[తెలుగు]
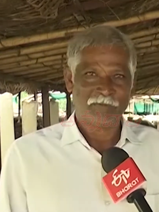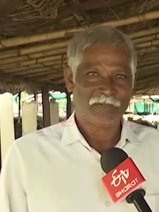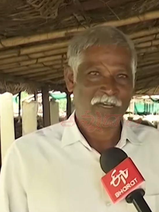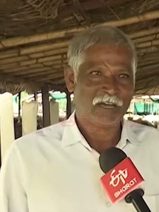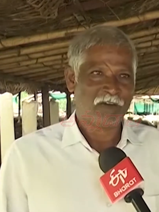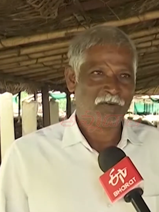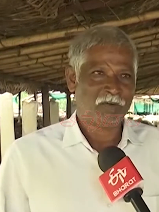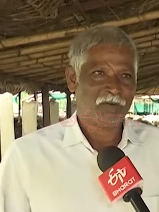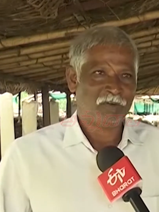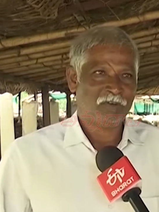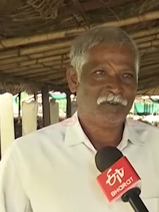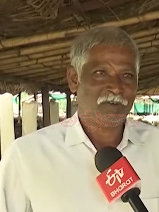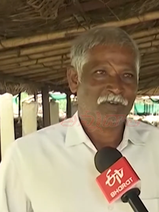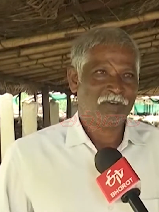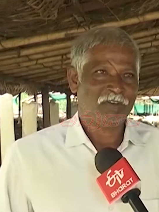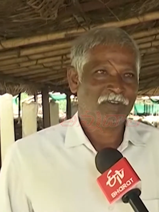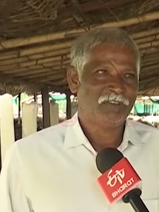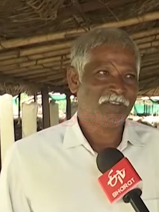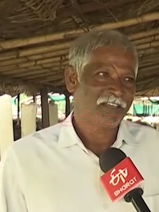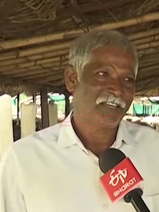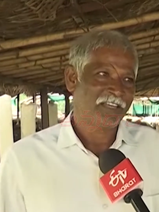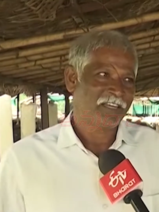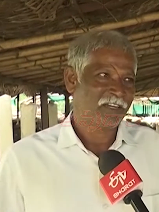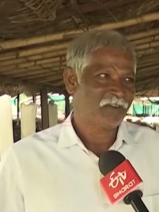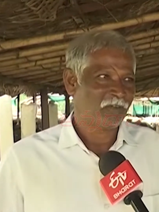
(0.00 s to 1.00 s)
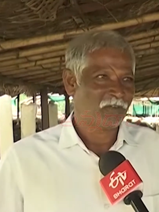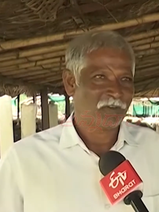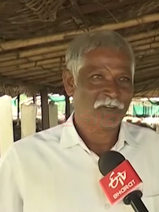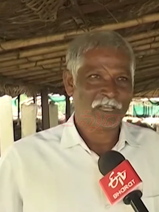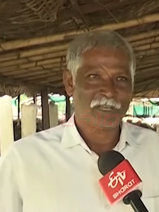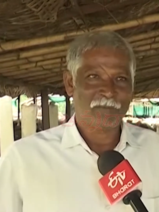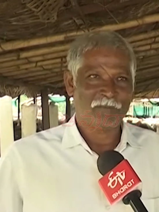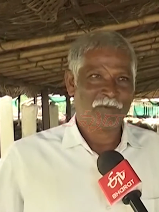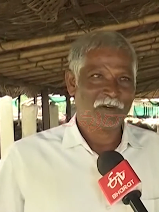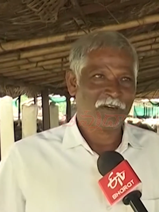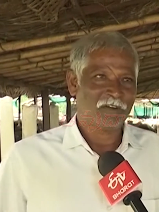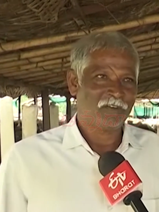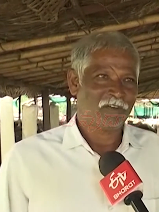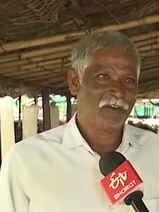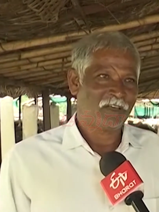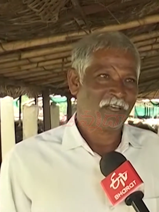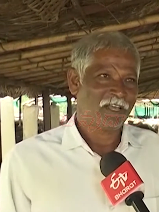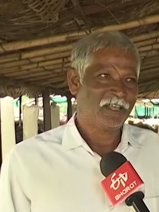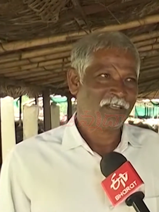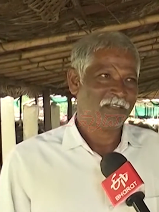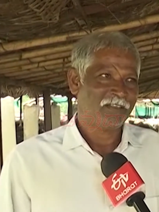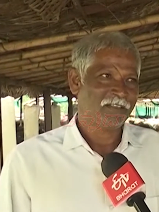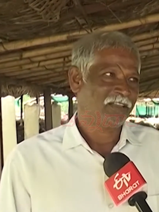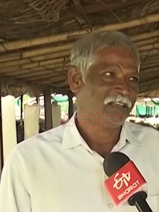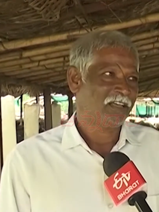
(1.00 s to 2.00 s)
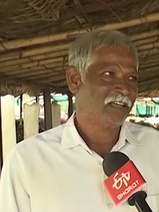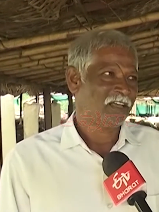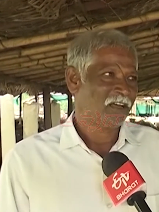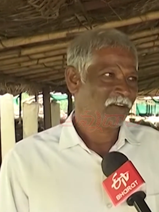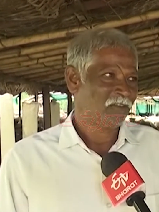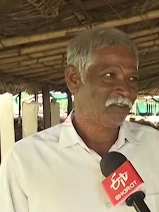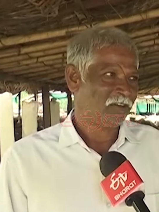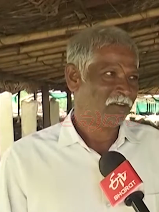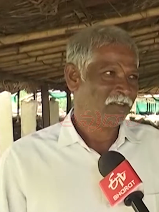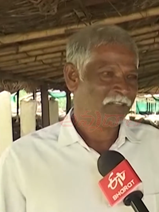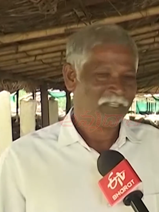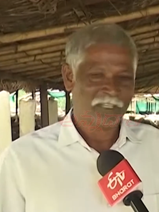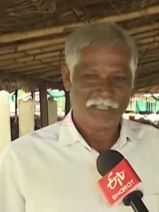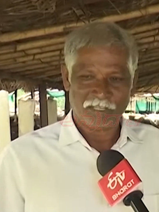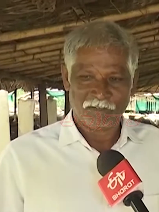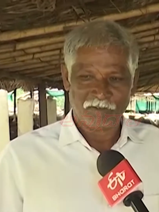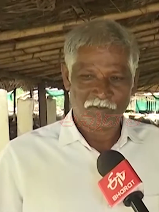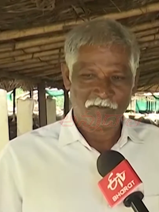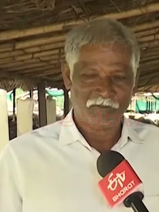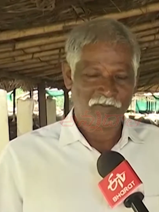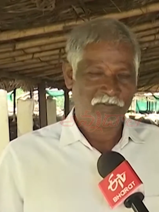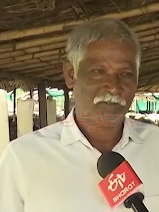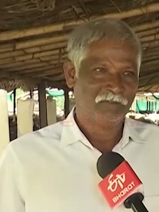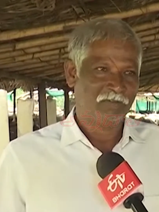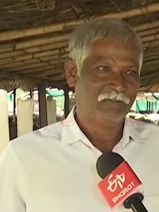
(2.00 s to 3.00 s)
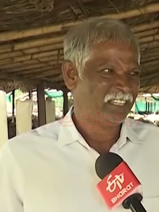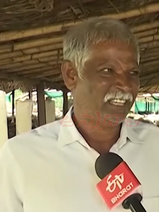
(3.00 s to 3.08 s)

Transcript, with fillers: ఆవులు అన్నీ ఉన్నాయి మాకు కూడా ఆ ఆవులు ఎరువు